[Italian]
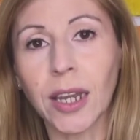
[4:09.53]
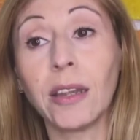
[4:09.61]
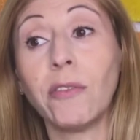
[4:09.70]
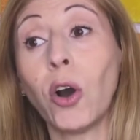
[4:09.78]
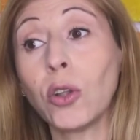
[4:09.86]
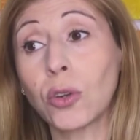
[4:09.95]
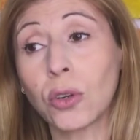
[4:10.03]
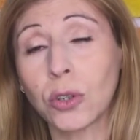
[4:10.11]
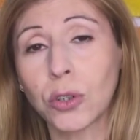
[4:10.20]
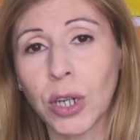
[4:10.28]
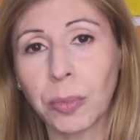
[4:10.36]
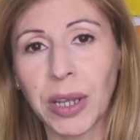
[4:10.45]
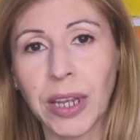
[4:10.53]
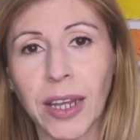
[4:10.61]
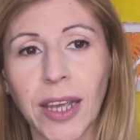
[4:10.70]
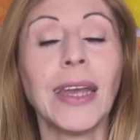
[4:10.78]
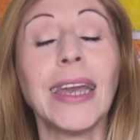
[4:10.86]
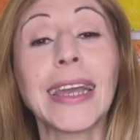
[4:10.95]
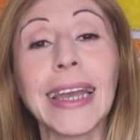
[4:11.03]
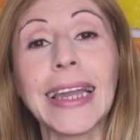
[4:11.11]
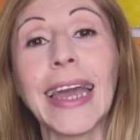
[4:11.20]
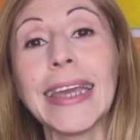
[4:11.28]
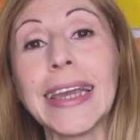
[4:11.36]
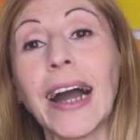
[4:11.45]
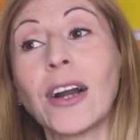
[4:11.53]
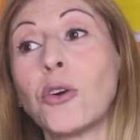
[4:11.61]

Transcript: che le vogliono ancora bene e che lei ha